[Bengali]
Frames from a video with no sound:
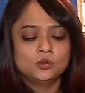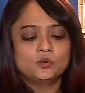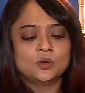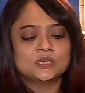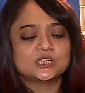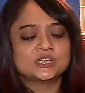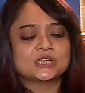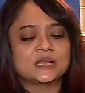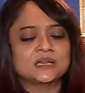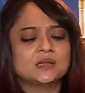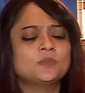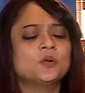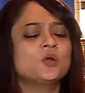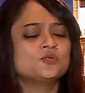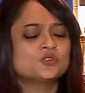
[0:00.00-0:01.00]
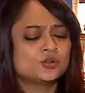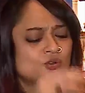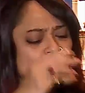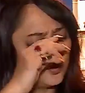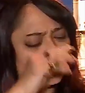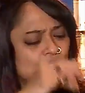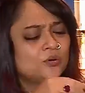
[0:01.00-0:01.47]
দু হাজার সাতের পর অবশ্য
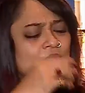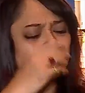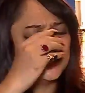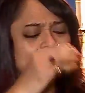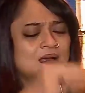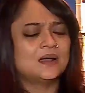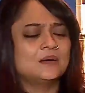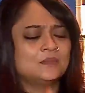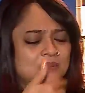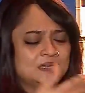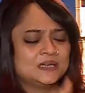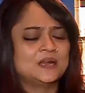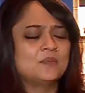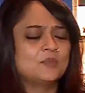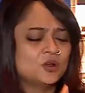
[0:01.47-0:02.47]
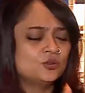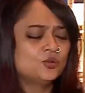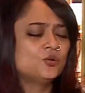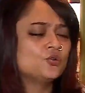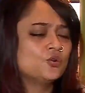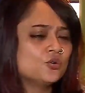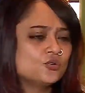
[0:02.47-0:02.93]
তখনও মানে আমাদের আমরাও
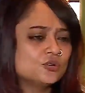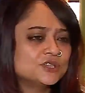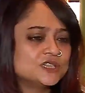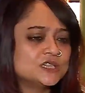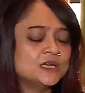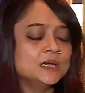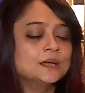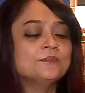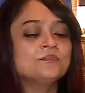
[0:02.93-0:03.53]
তো গ্রো করছি